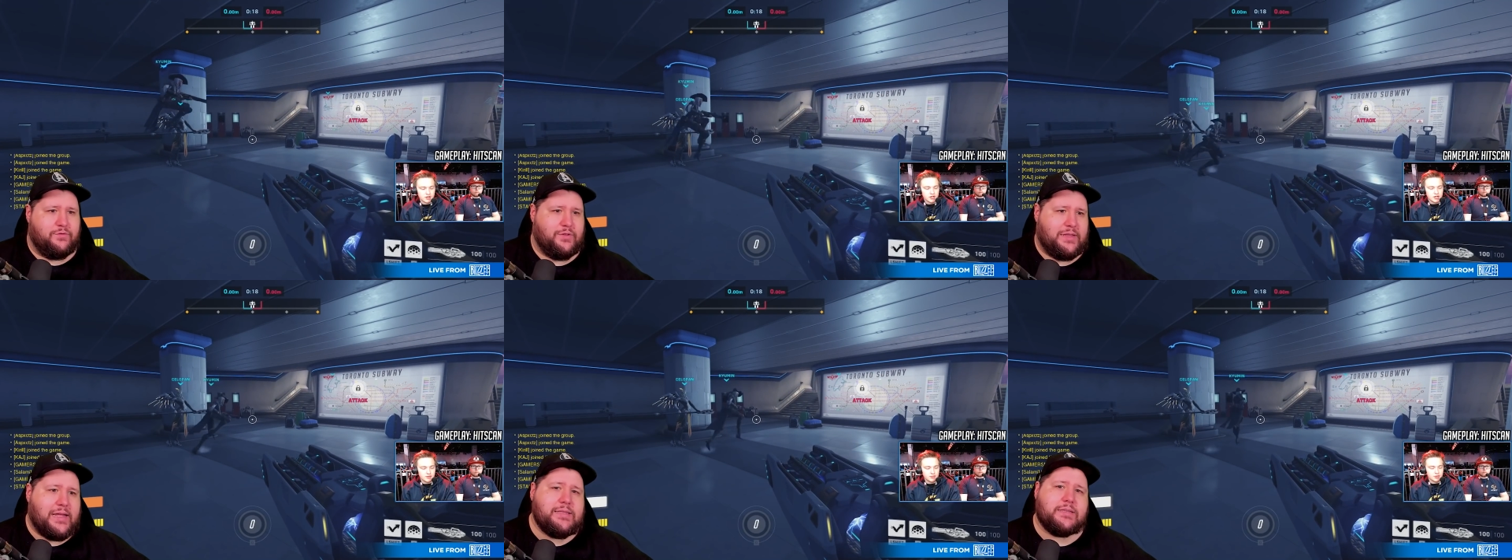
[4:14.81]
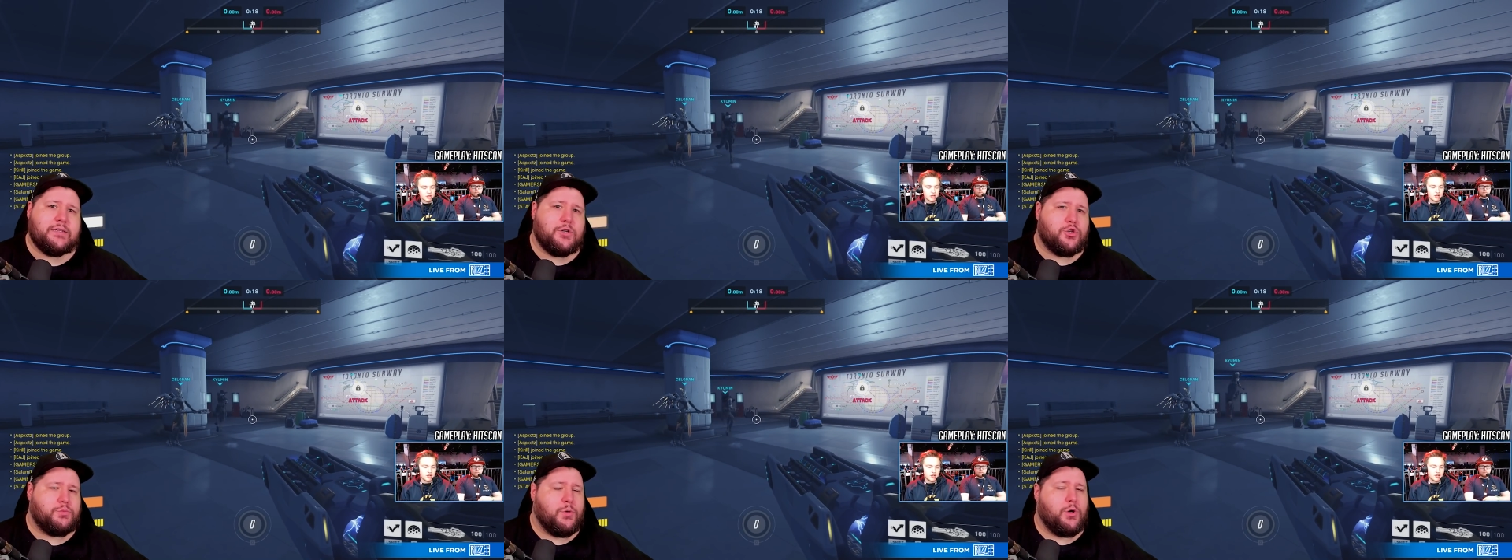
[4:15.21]
Finanzen
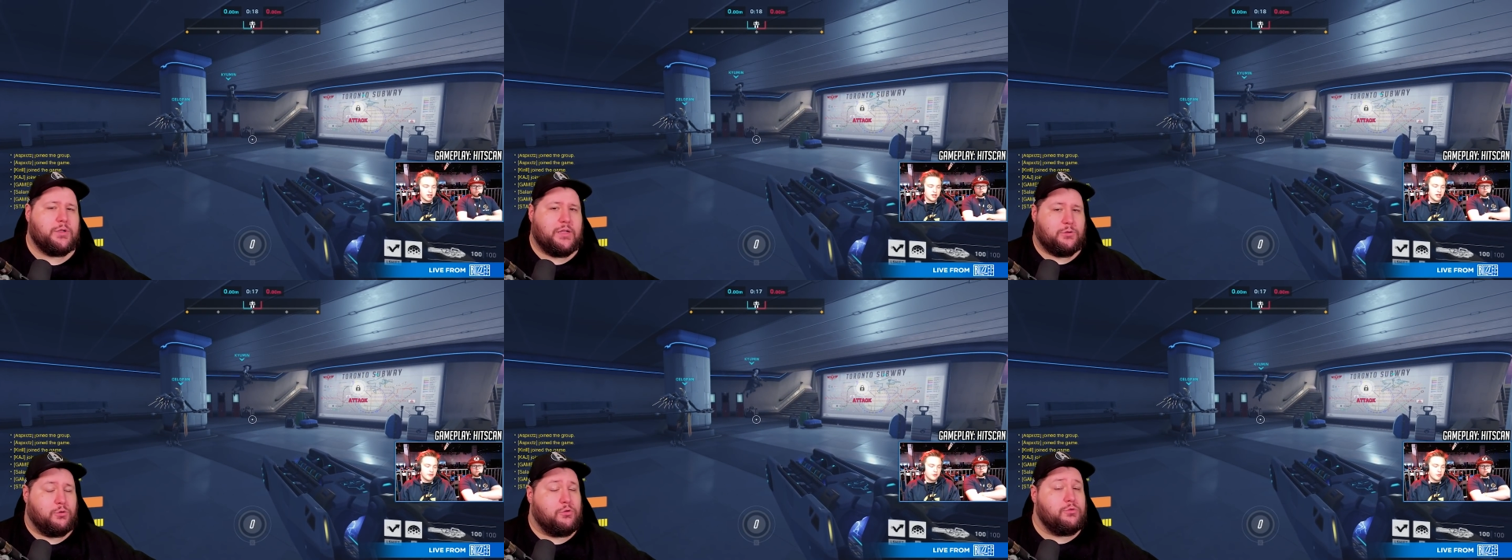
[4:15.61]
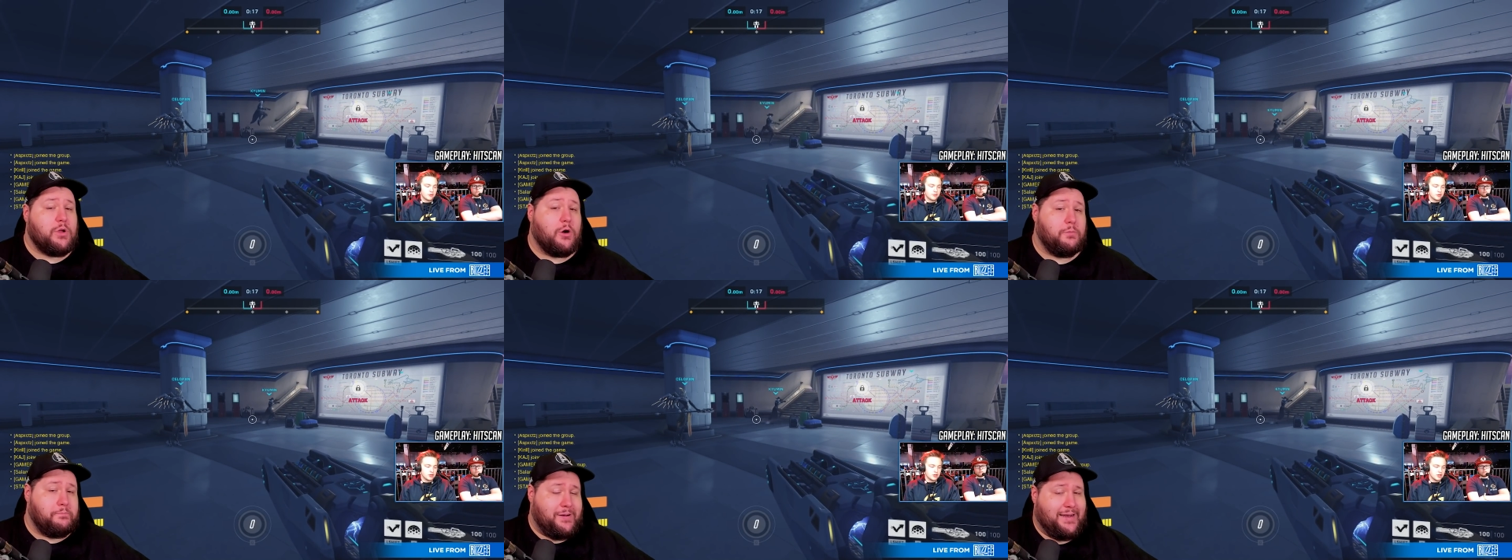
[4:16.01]
gesprochen hat und
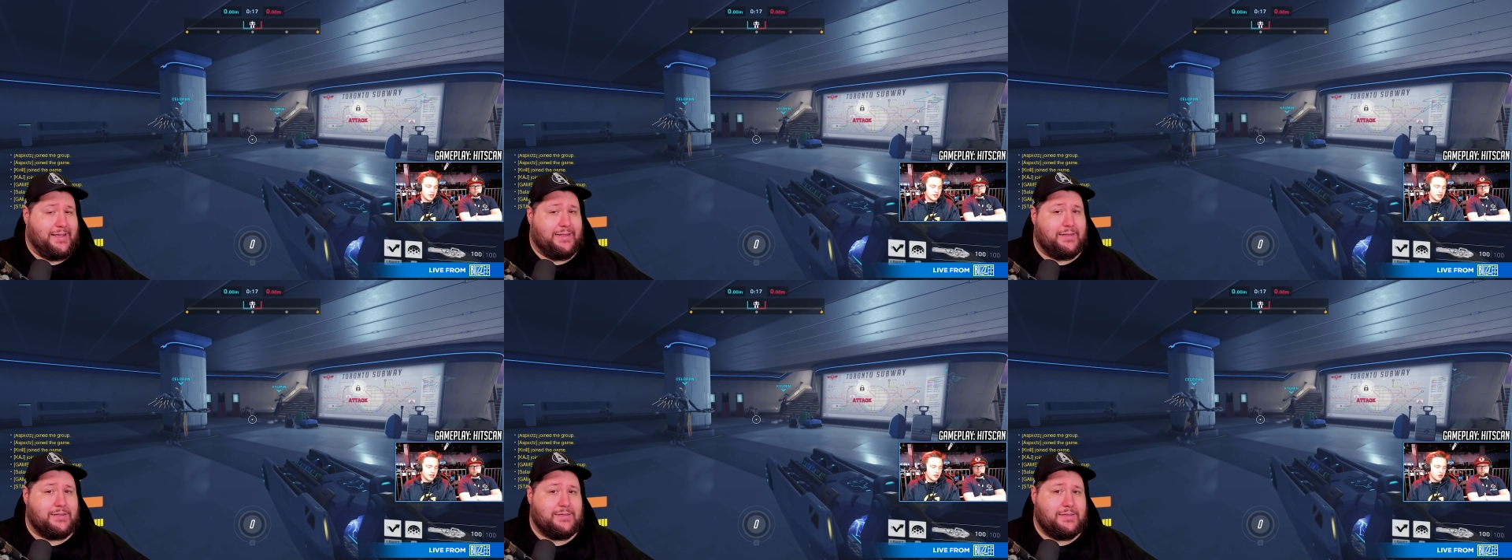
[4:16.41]
auch Pläne,